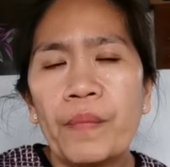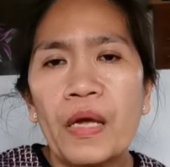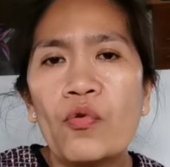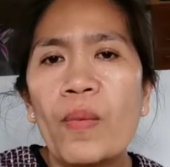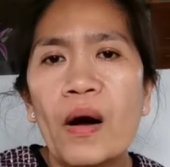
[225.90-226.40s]

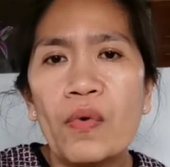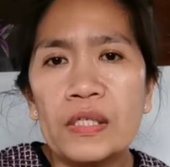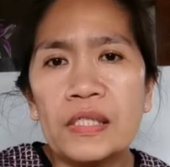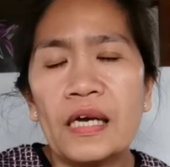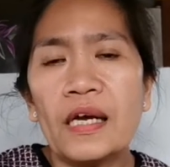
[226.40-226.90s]
may
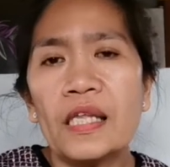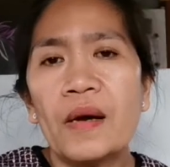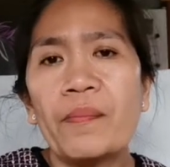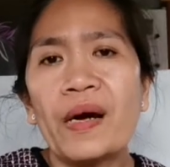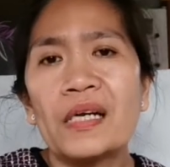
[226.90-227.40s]
humawak sa
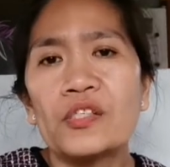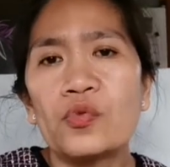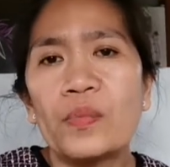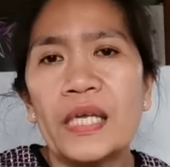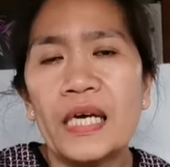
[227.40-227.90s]
kanya para
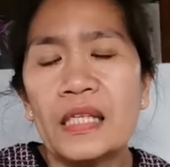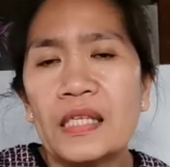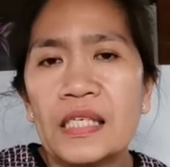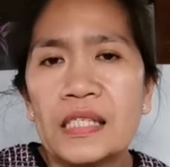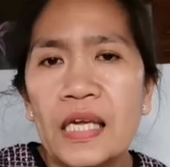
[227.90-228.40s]
sumikat
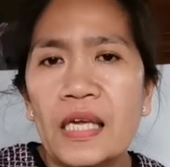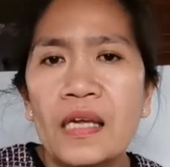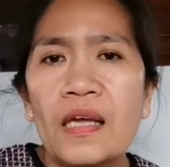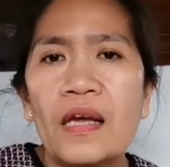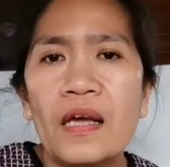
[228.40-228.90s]
kasi
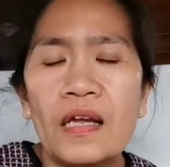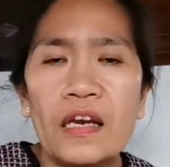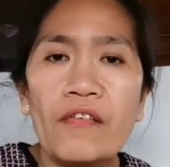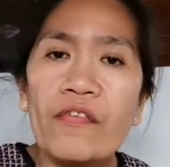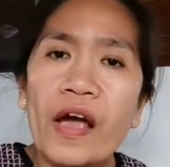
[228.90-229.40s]

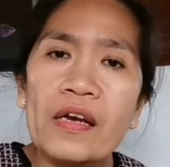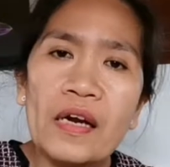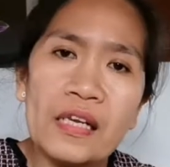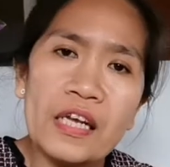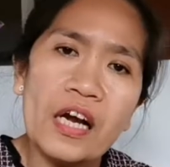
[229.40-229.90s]

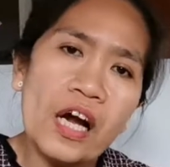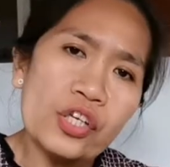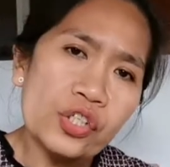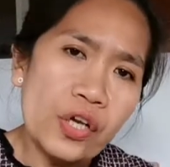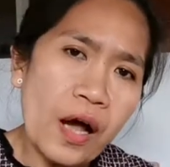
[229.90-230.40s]
nag-viral na
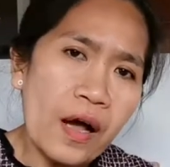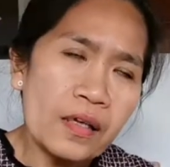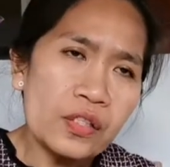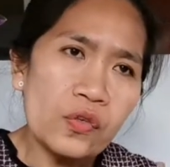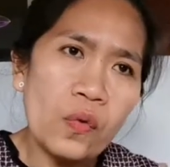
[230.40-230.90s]
nga siya.
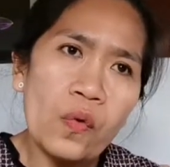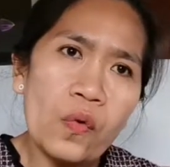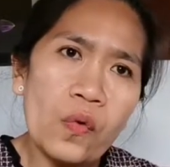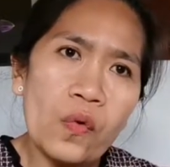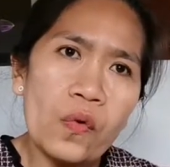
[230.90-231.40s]
So,
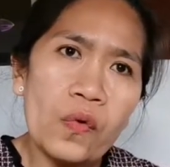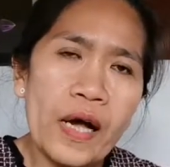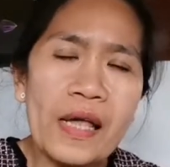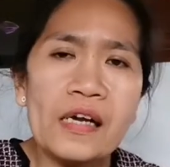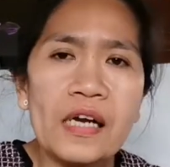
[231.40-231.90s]

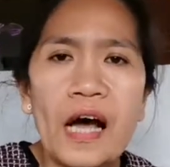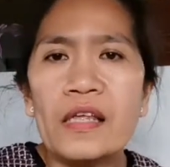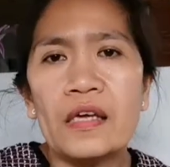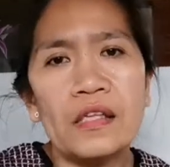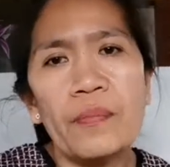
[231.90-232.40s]

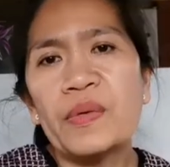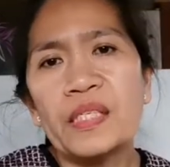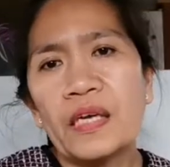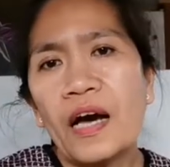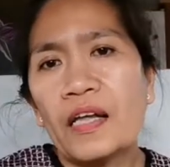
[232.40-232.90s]
kayang-kaya niya
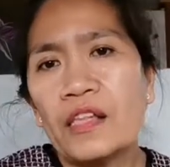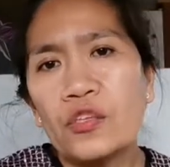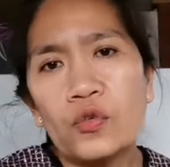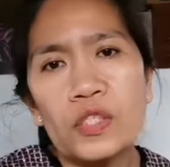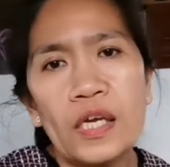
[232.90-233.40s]

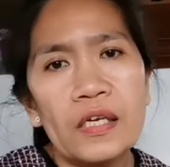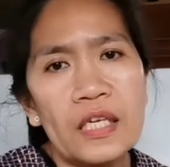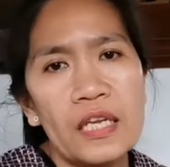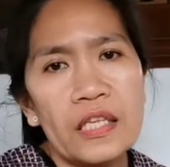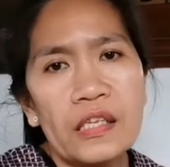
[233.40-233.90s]
pasikatin yung
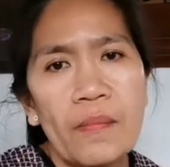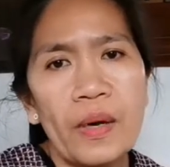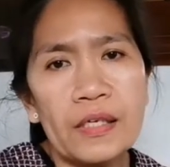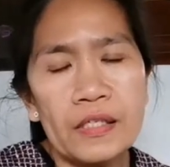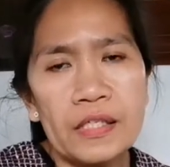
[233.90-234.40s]
sarili niya
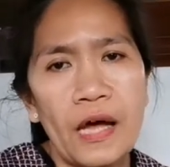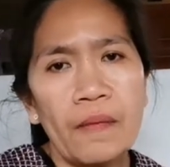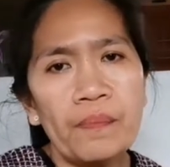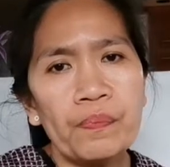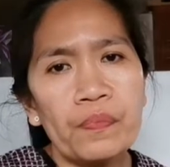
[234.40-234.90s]

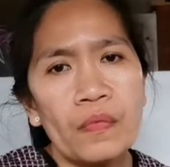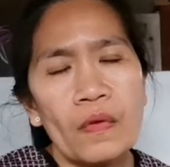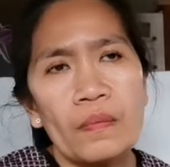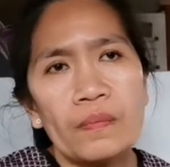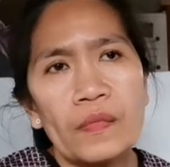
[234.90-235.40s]
mag-isa.
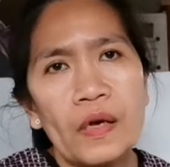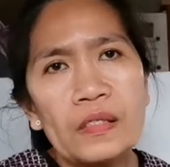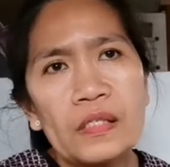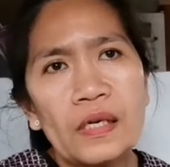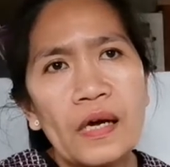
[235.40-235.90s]

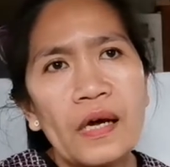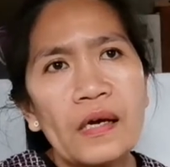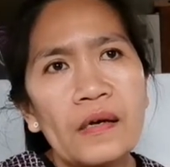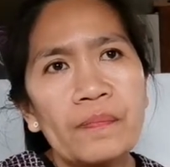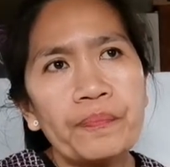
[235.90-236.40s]
At
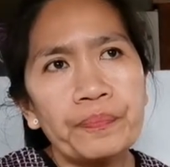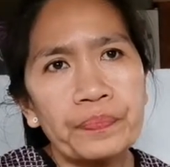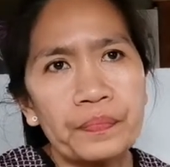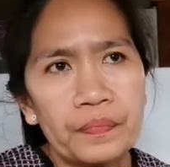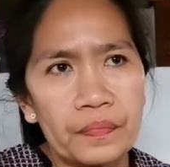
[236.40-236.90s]
saka,
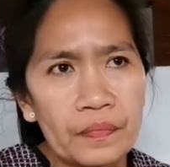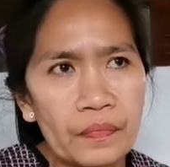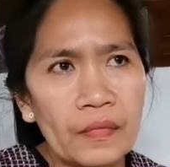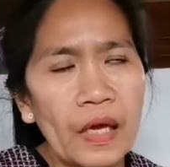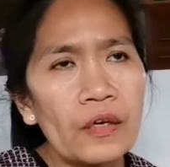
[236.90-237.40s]

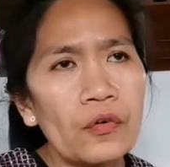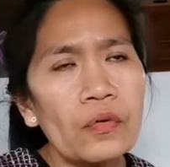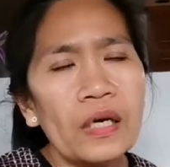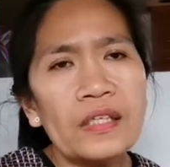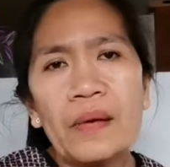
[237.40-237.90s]

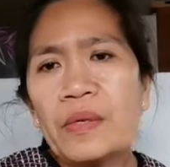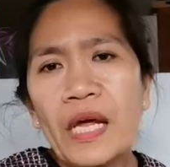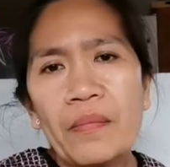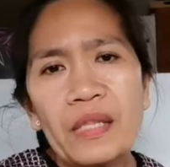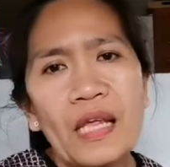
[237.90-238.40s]
ano, ang
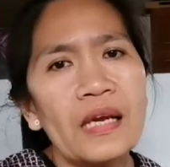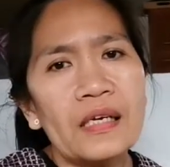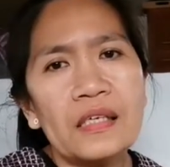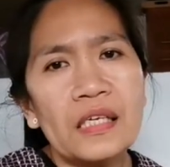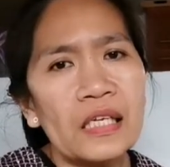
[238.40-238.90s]
dami-dami
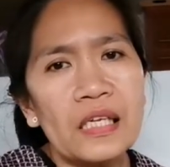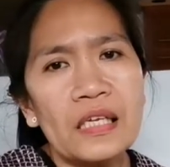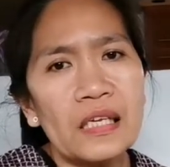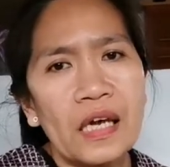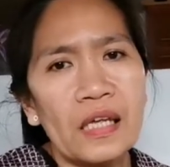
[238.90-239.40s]
talagang
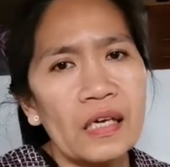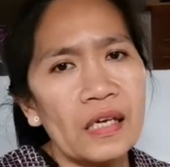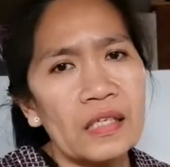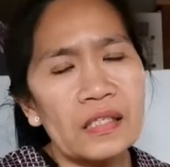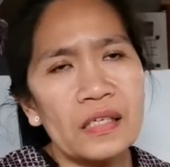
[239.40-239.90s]

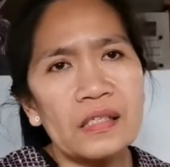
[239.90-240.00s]
nanghihinayang guys